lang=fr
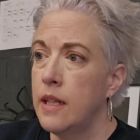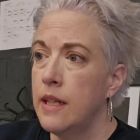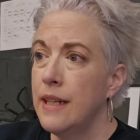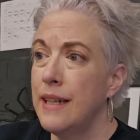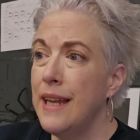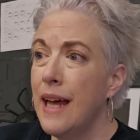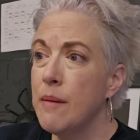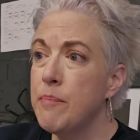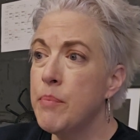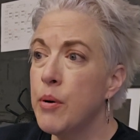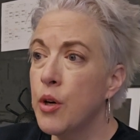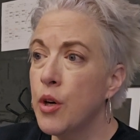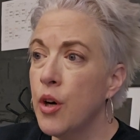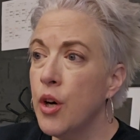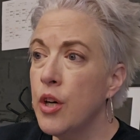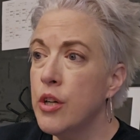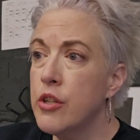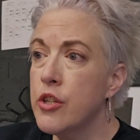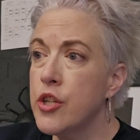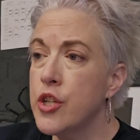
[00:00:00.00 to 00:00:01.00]

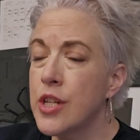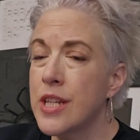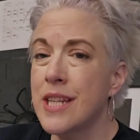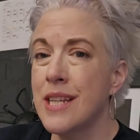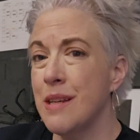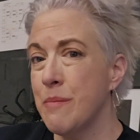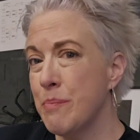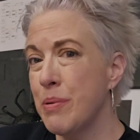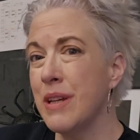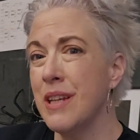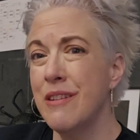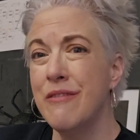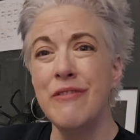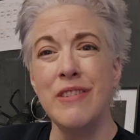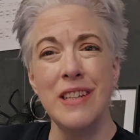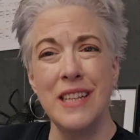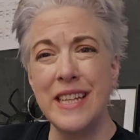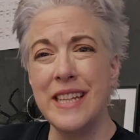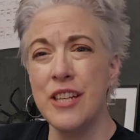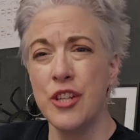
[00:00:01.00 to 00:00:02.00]
l'approche qui est
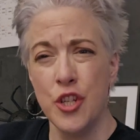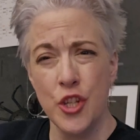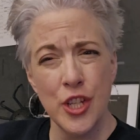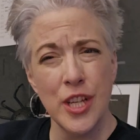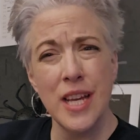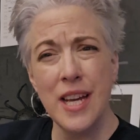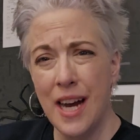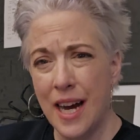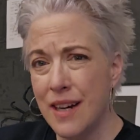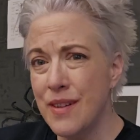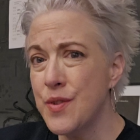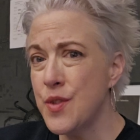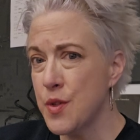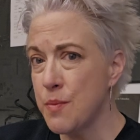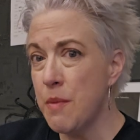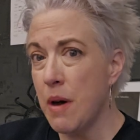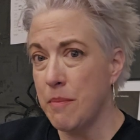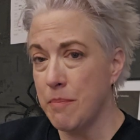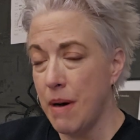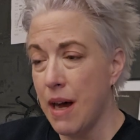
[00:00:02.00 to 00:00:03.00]
privilégiée en
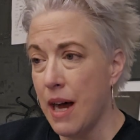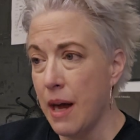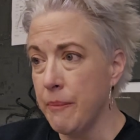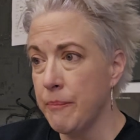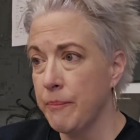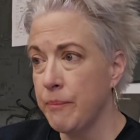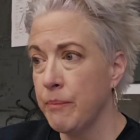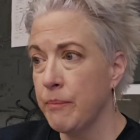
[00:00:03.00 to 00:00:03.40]
ce moment,